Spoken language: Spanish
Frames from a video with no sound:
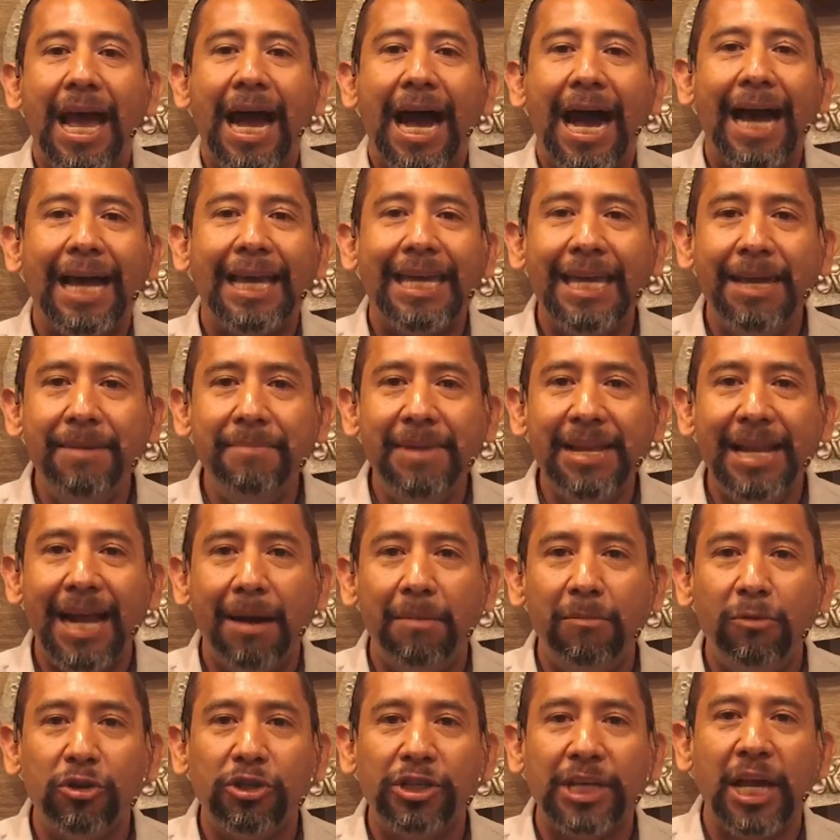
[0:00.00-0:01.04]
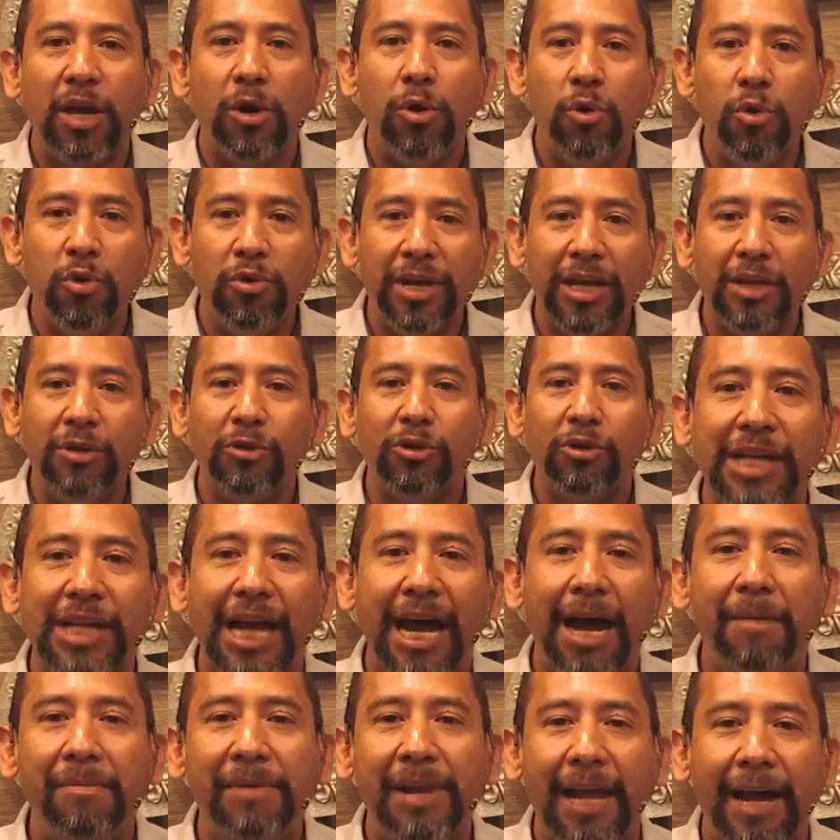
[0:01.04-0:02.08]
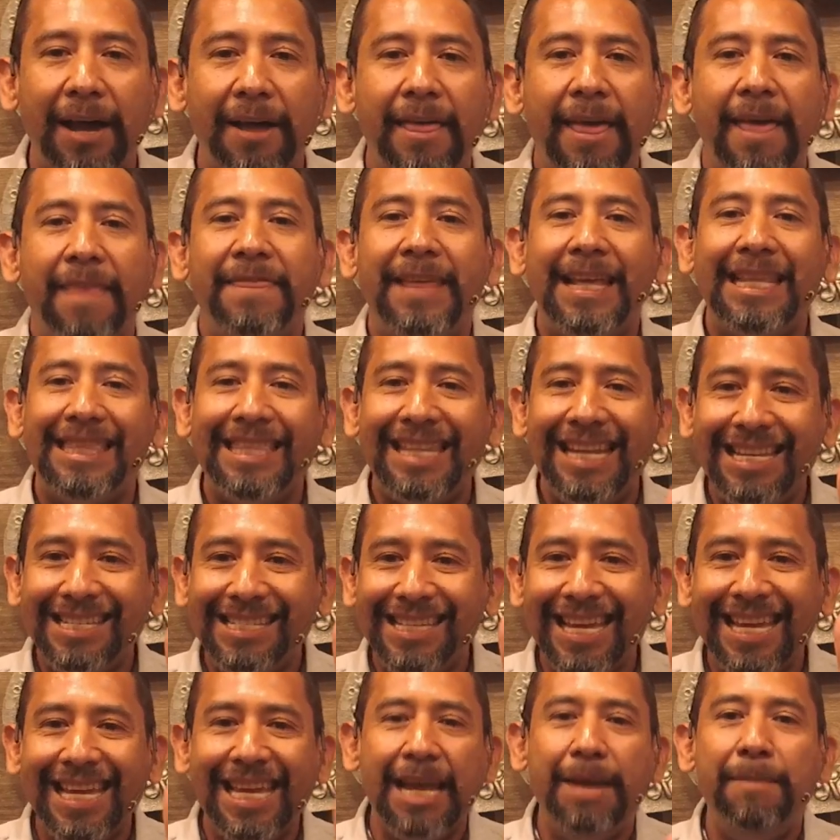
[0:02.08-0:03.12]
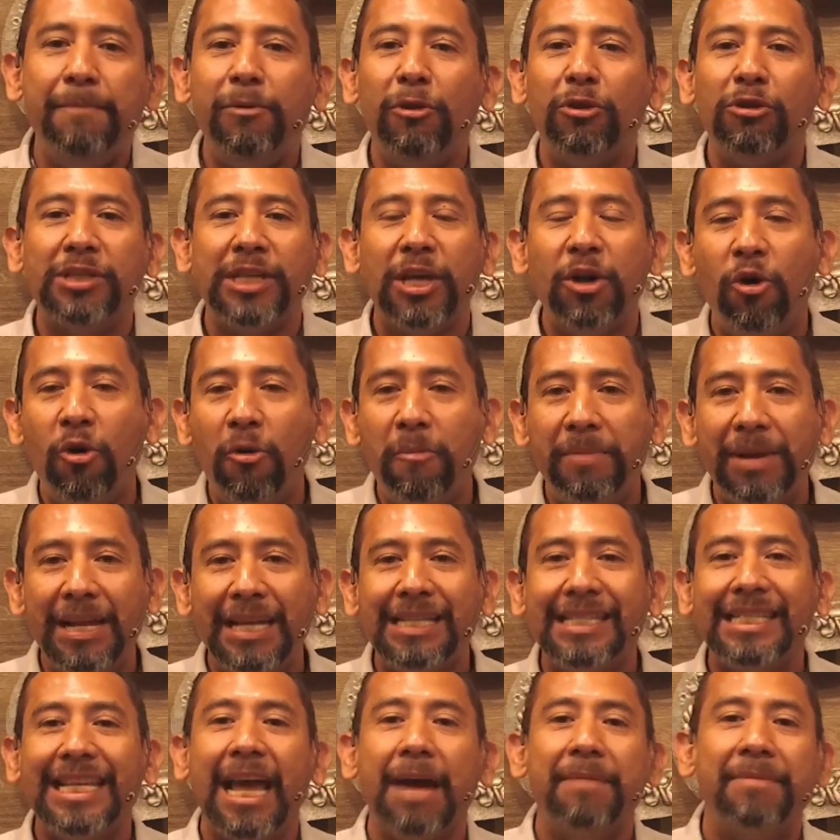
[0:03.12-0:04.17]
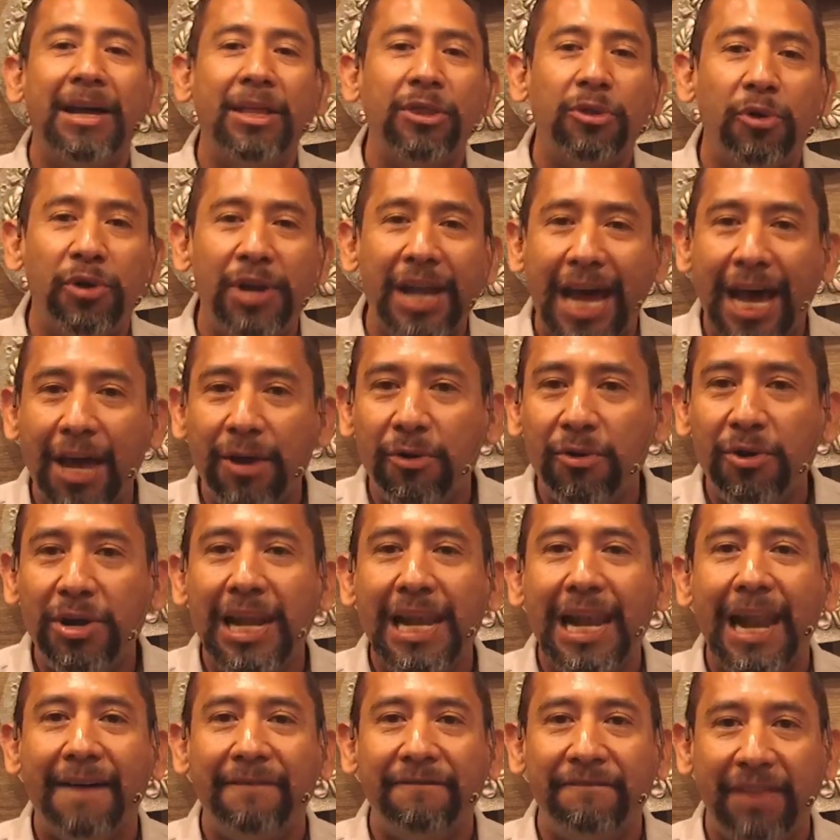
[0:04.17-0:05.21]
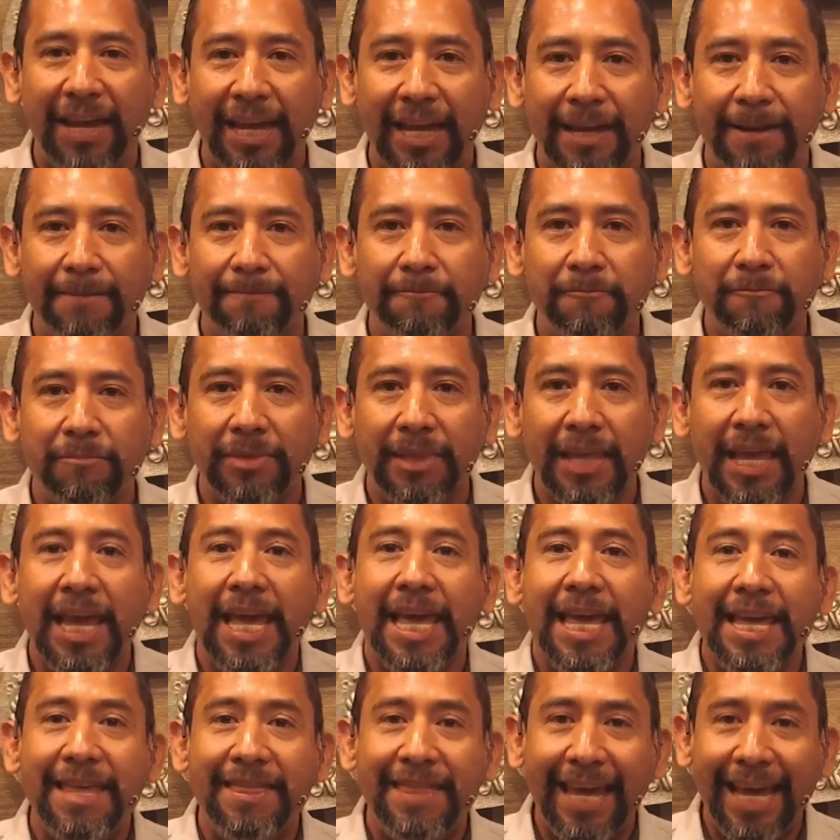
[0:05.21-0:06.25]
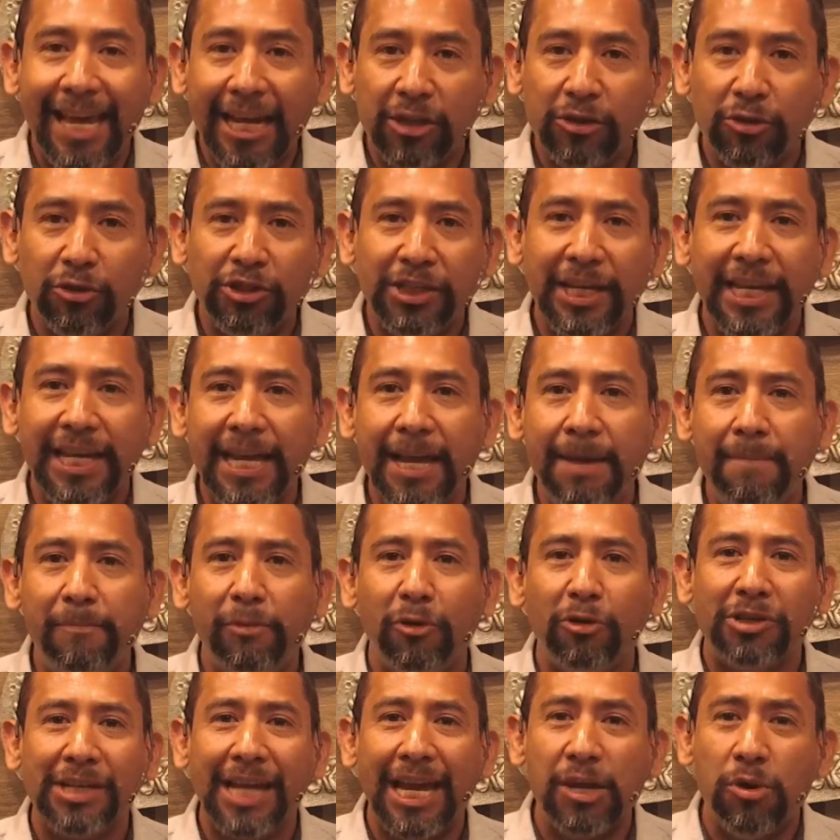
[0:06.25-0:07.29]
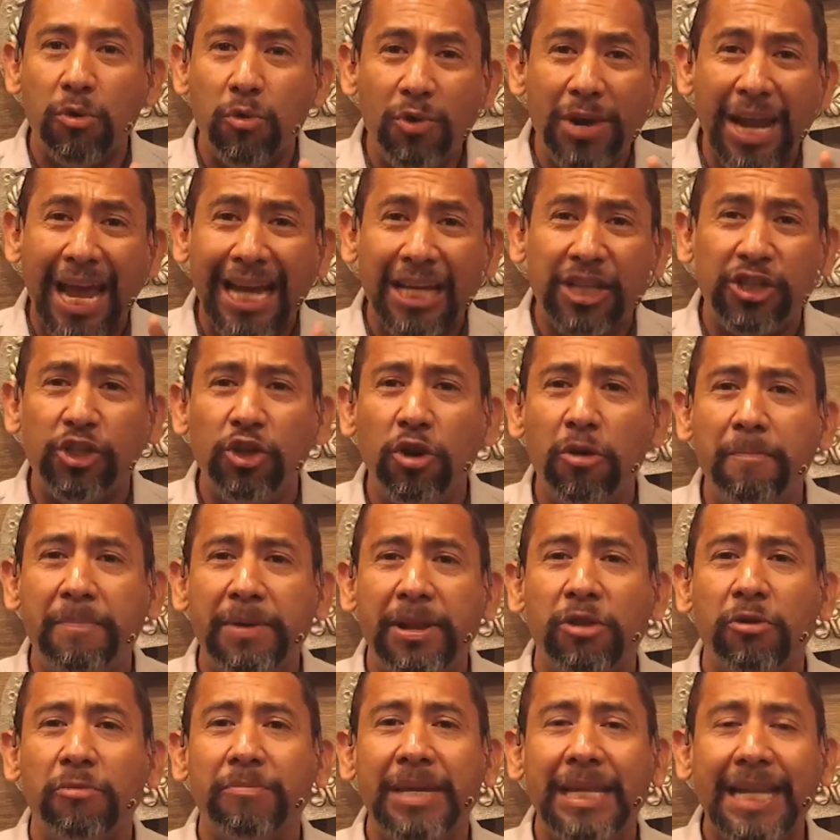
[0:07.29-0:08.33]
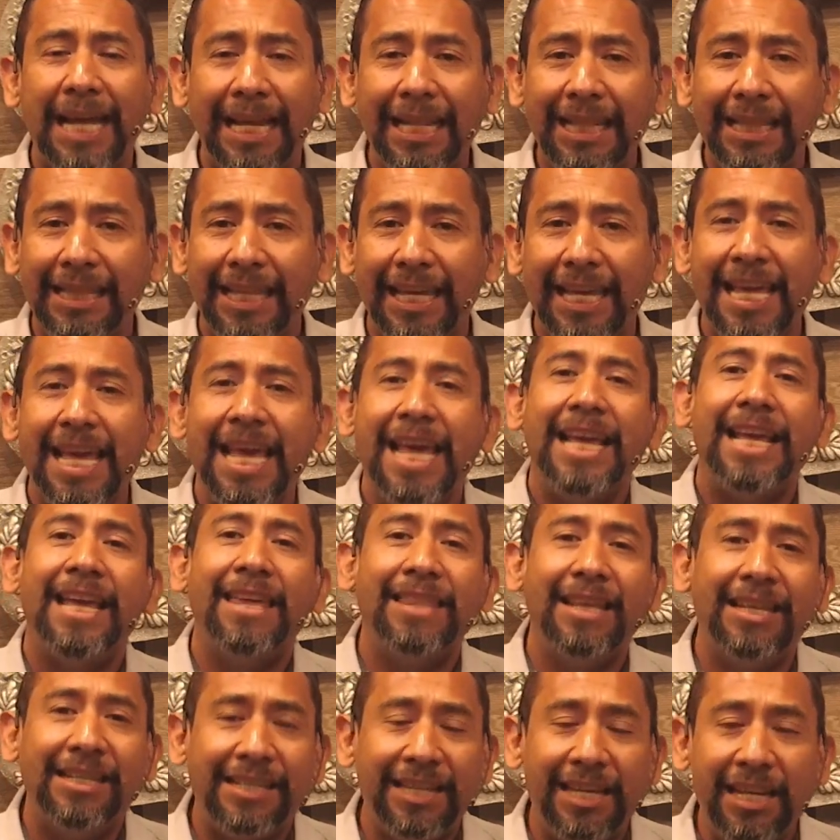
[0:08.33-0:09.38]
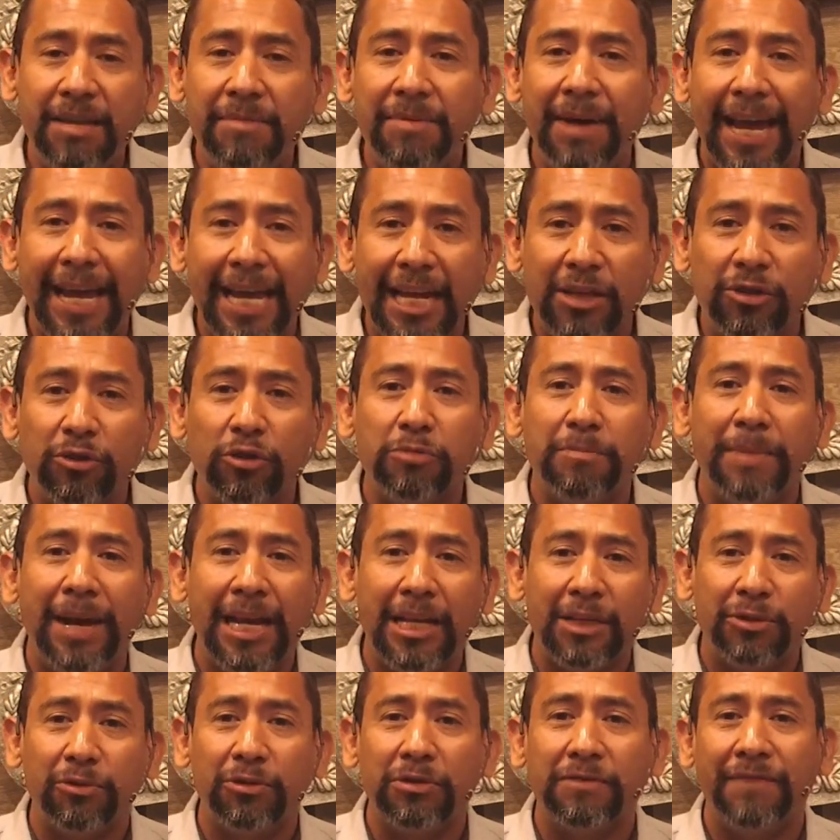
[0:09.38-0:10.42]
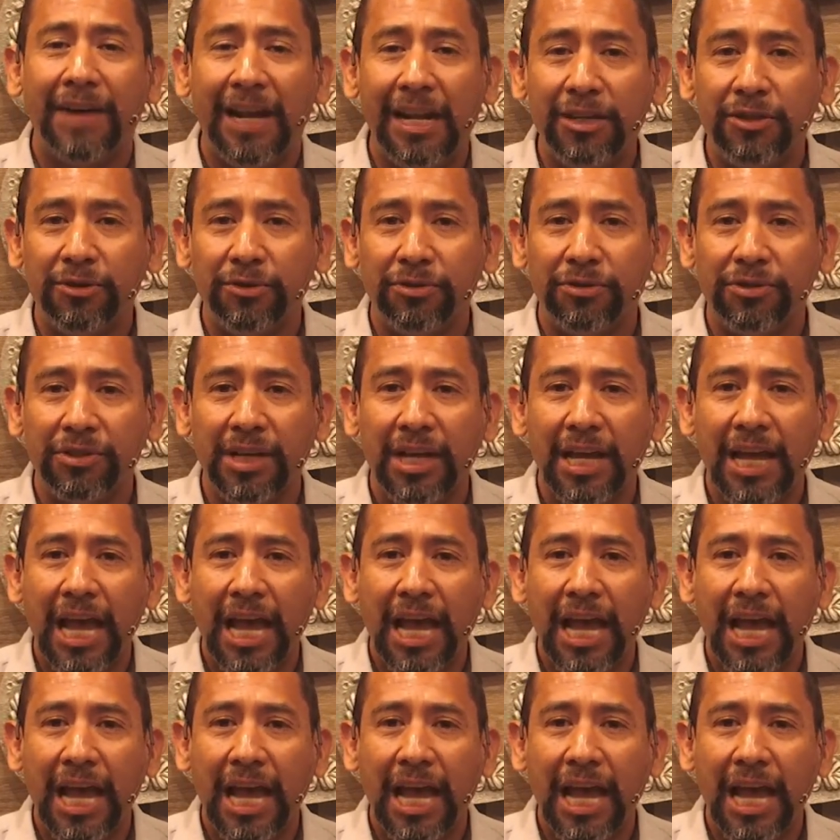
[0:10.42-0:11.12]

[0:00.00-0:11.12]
Aquí miramos que Judas habla de tres ejemplos de hombres que abandonaron la fe. Y de estos ejemplos hay una acción predominante que describa a estos maestros falsos.